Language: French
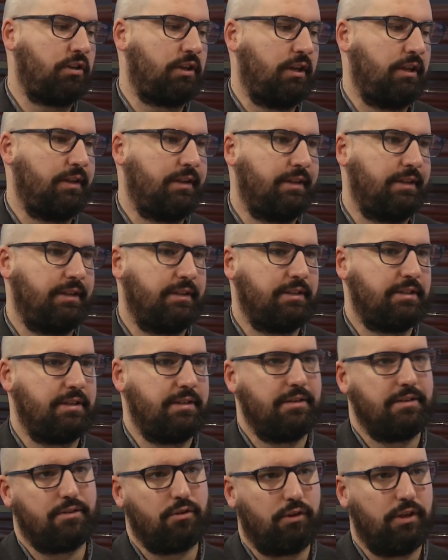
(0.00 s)
euh,
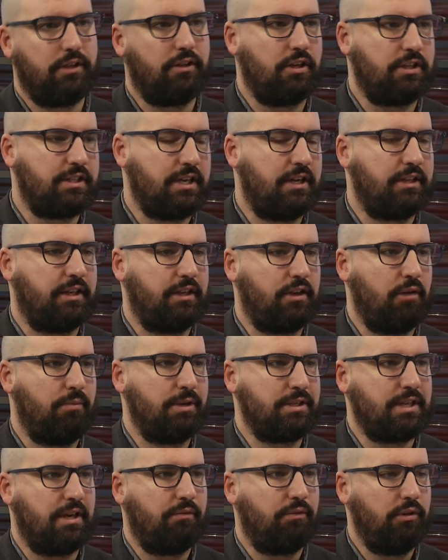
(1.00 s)
son état de santé, comment
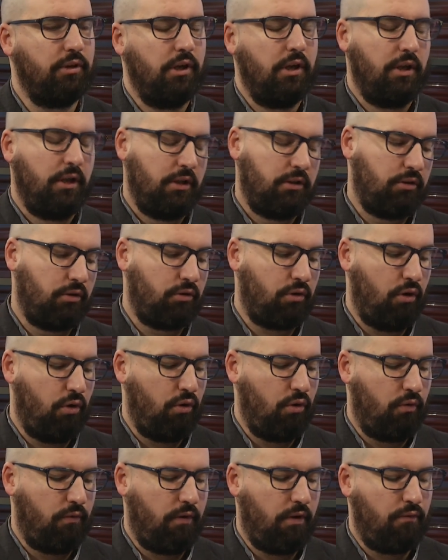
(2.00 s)
ça va. Donc
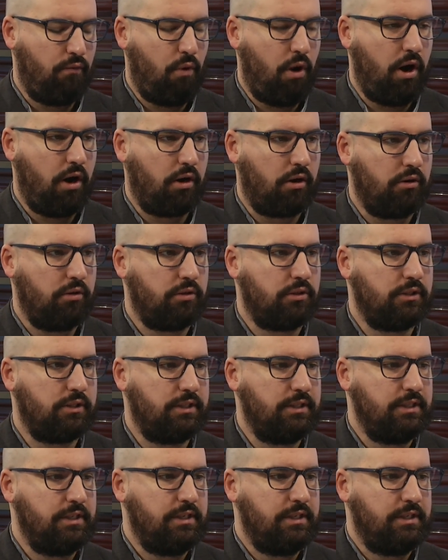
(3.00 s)
on va voir. Là,
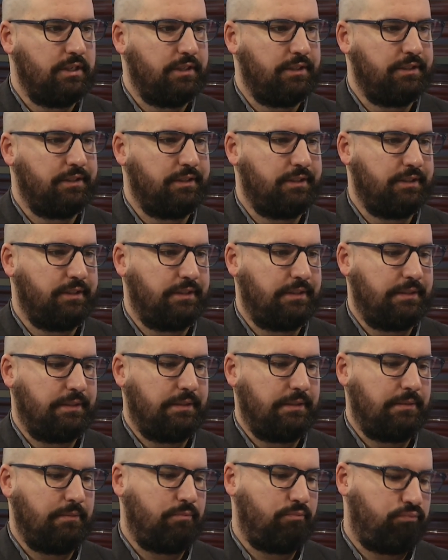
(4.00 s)
euh,
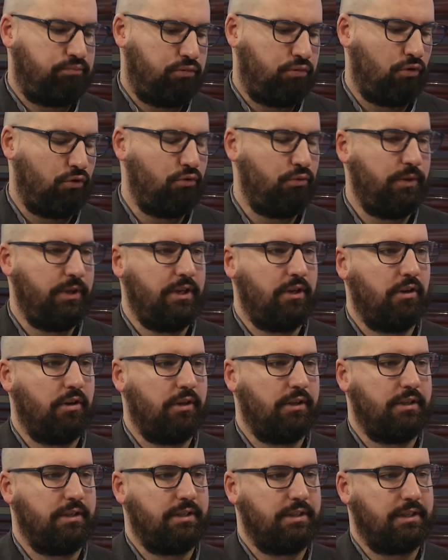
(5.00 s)
pour lui,
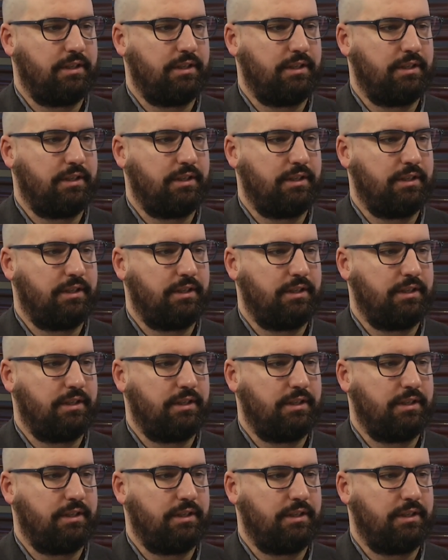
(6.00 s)
euh,